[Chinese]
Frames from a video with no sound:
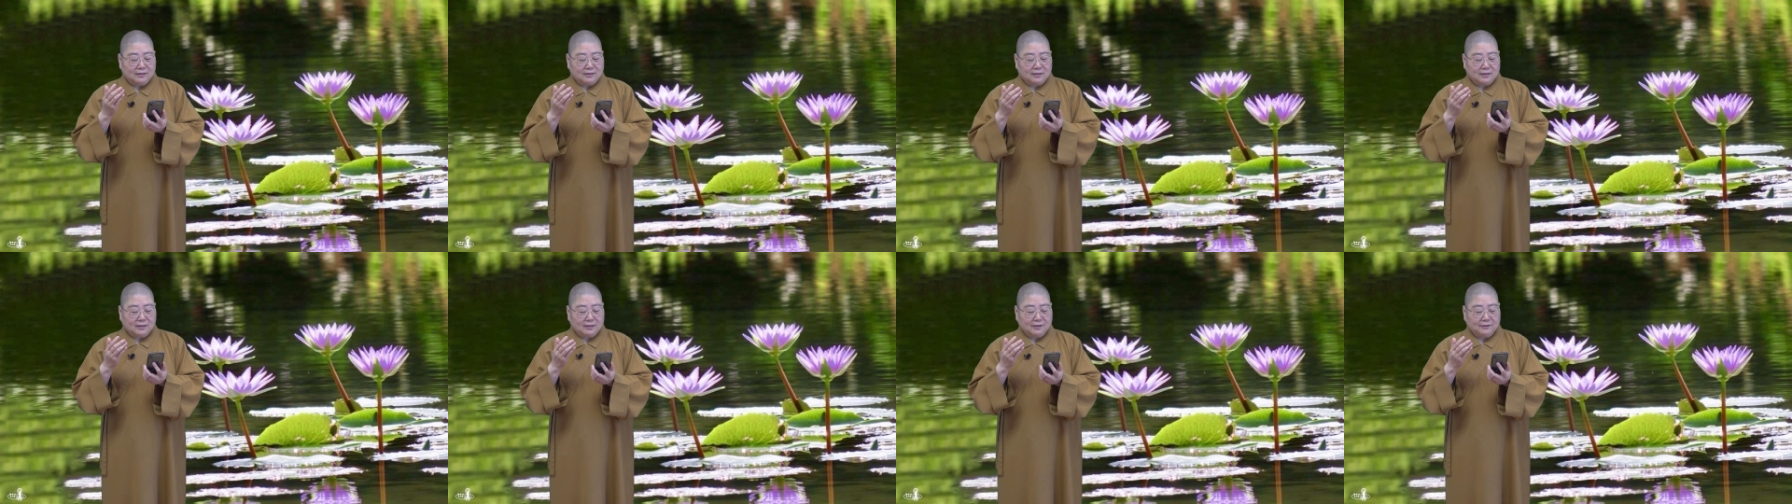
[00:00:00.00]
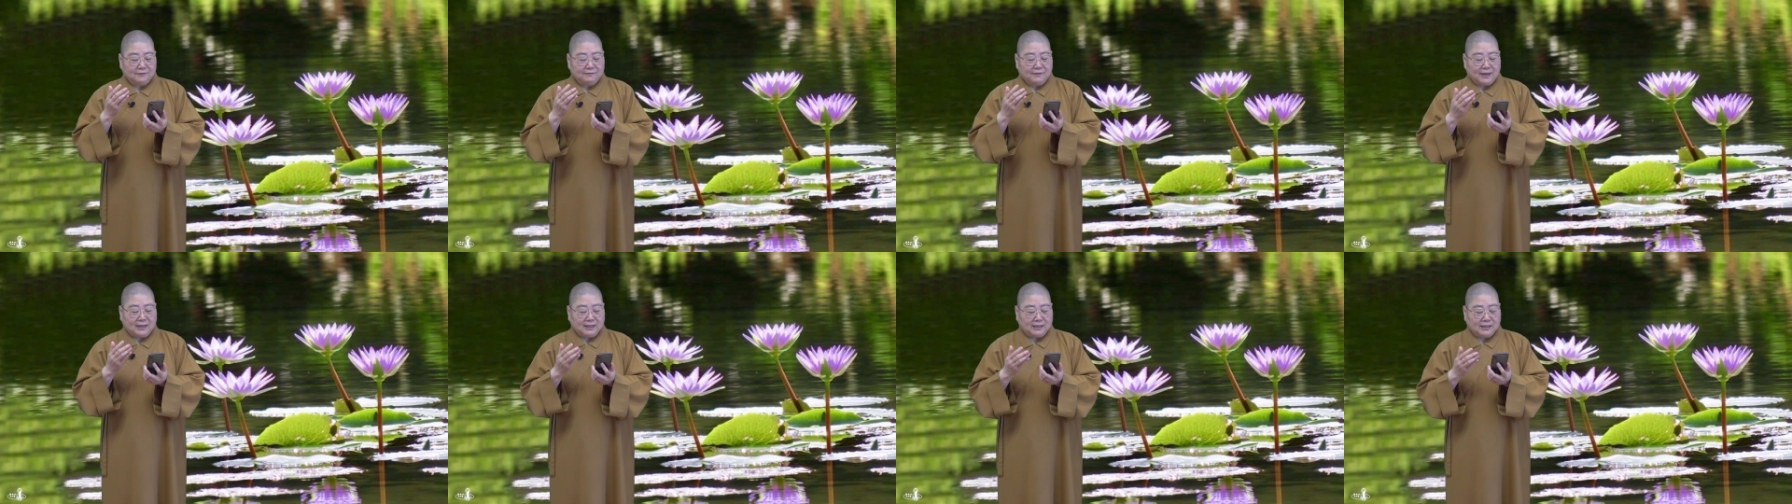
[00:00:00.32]
呃，这
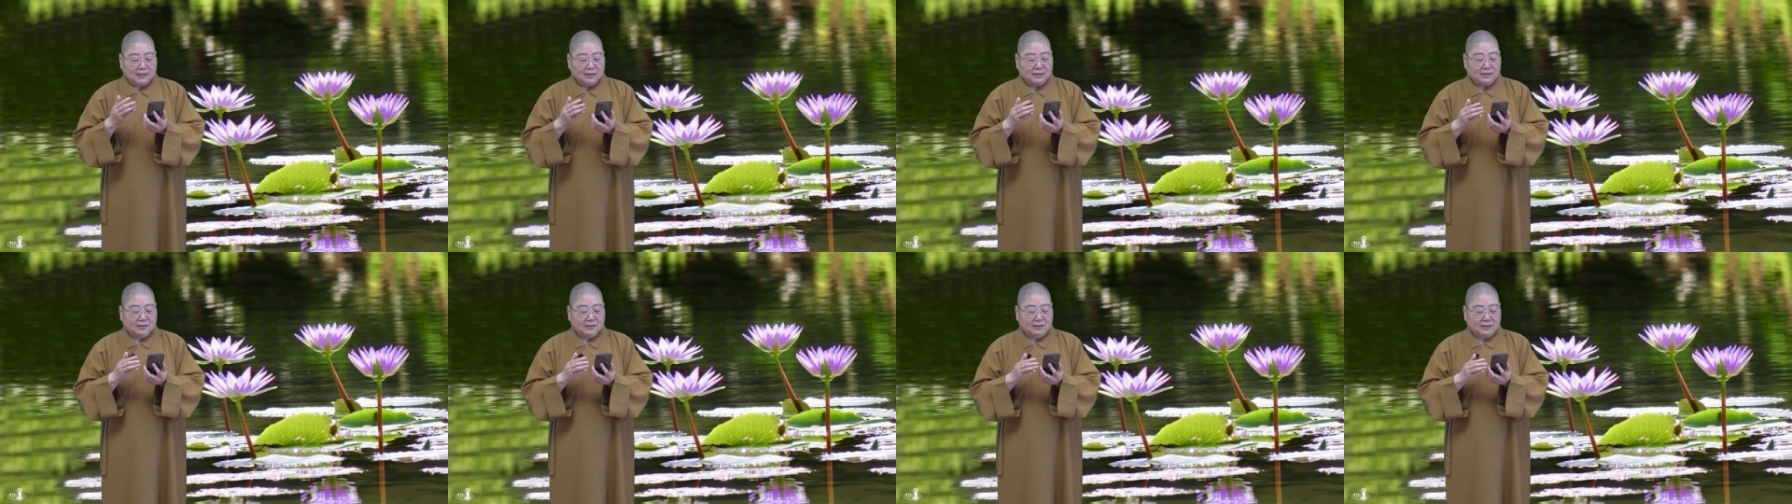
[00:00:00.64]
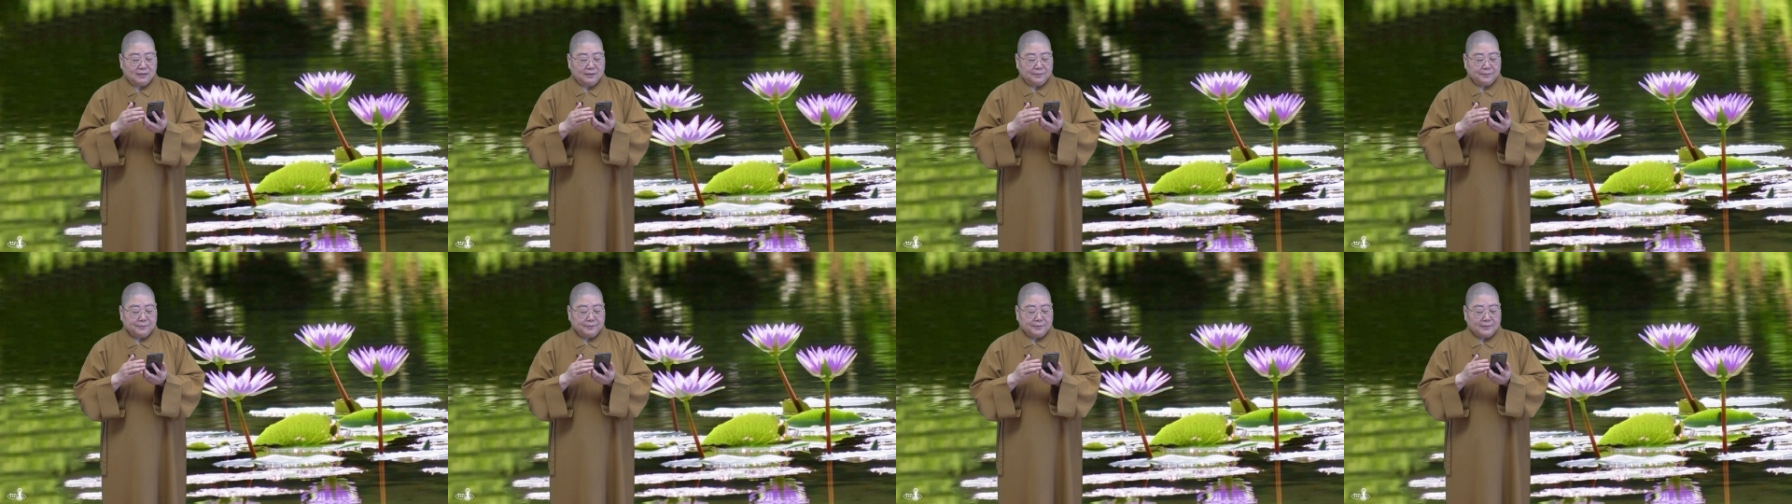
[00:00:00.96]
个反映
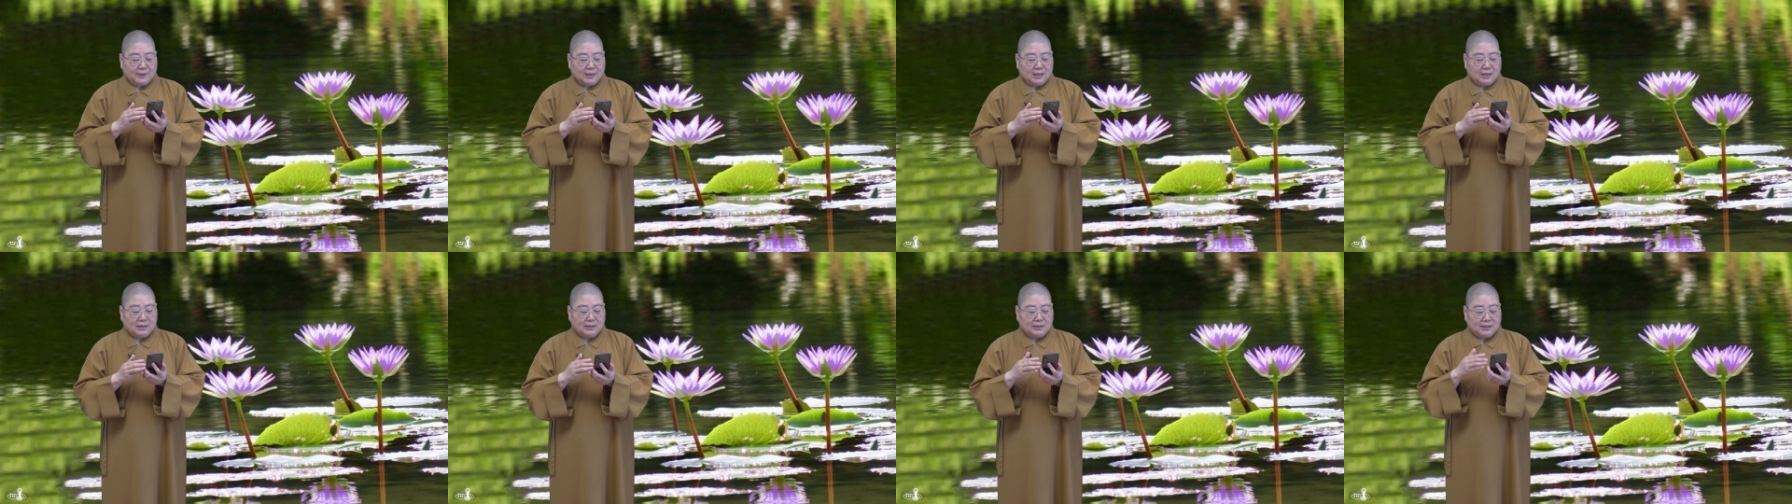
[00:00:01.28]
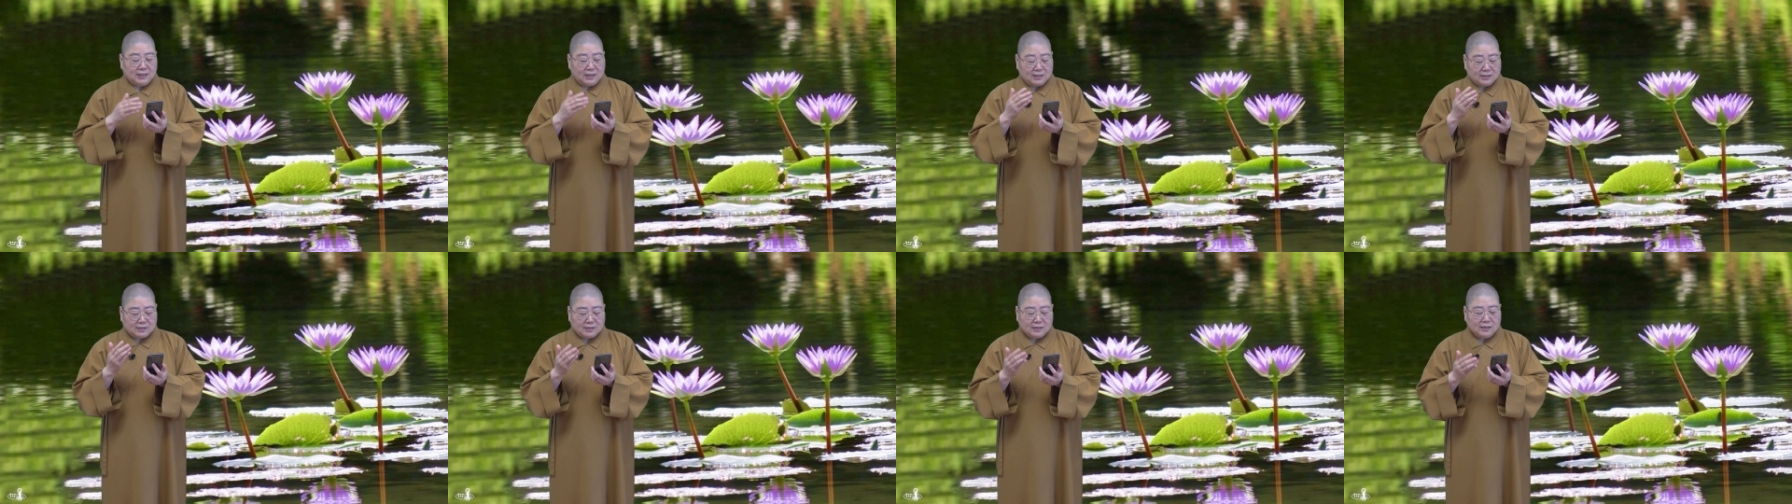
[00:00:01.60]
了，呃，
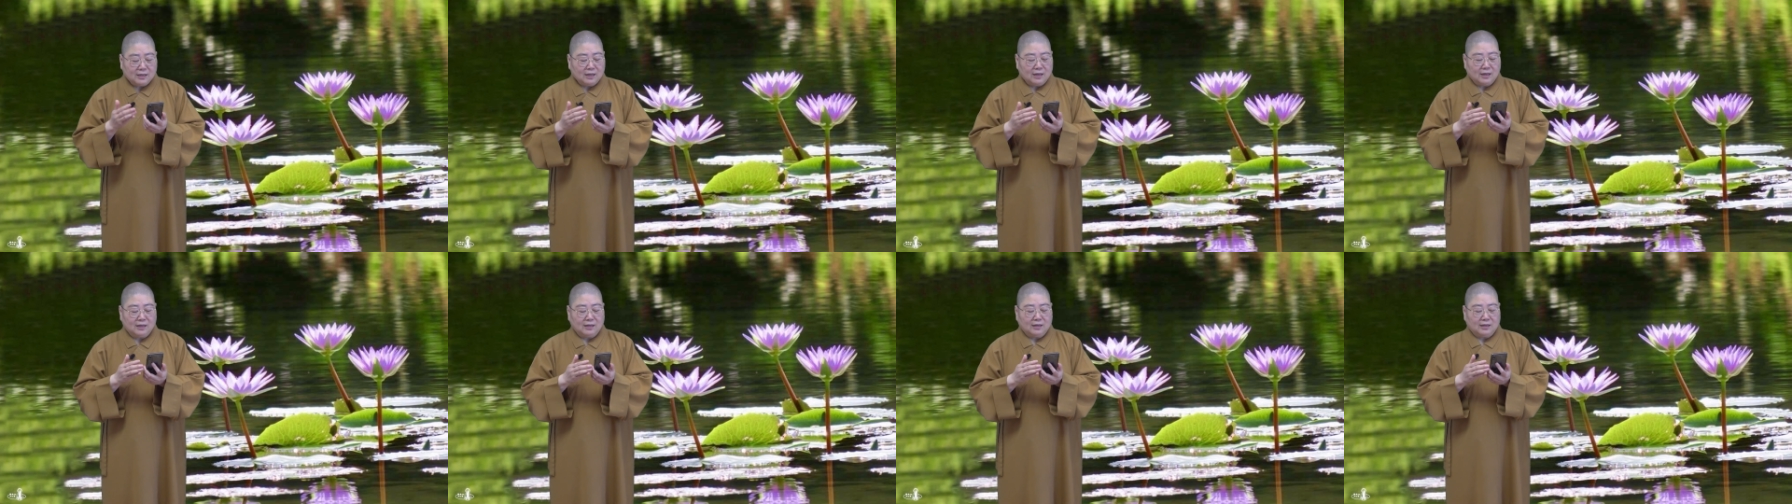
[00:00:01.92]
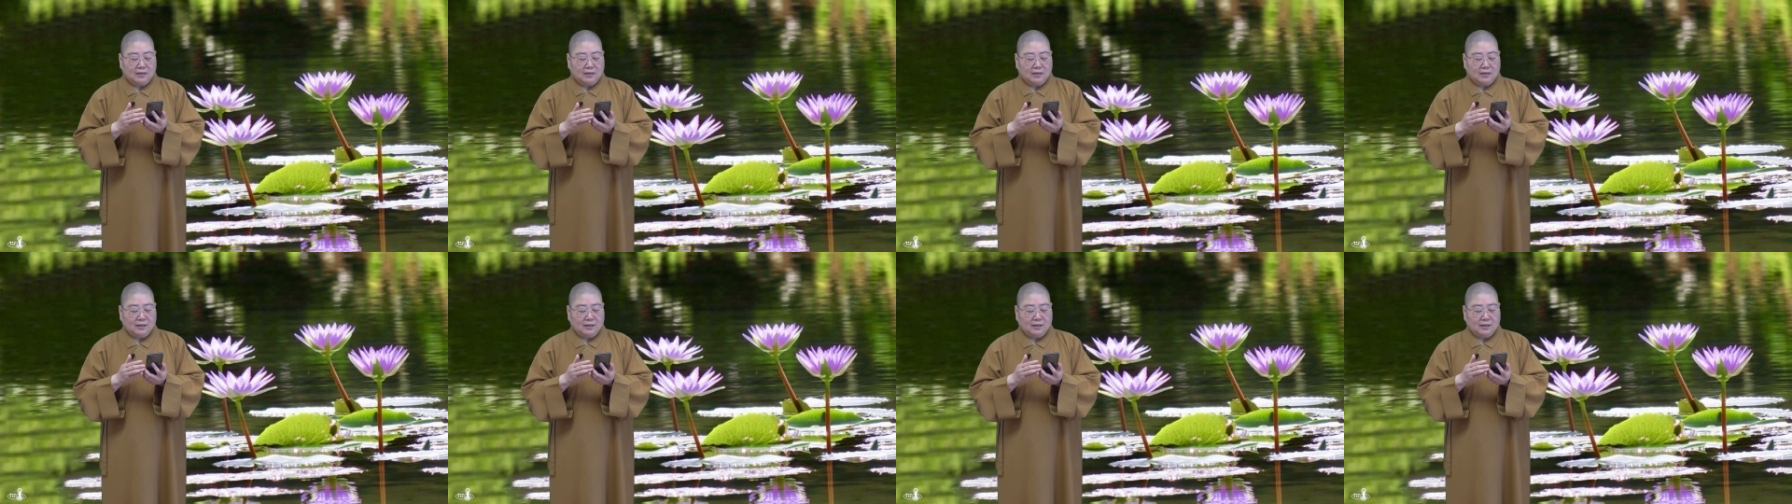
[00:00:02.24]
解释了